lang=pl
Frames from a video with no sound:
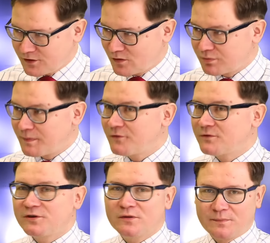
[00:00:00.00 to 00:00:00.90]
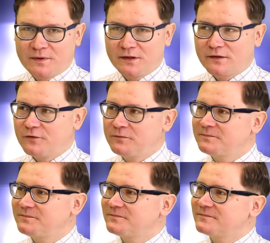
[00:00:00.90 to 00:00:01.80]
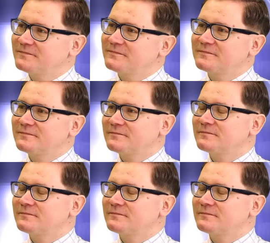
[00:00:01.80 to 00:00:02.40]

Dawna Barton, dzień dobry, witam bardzo serdecznie.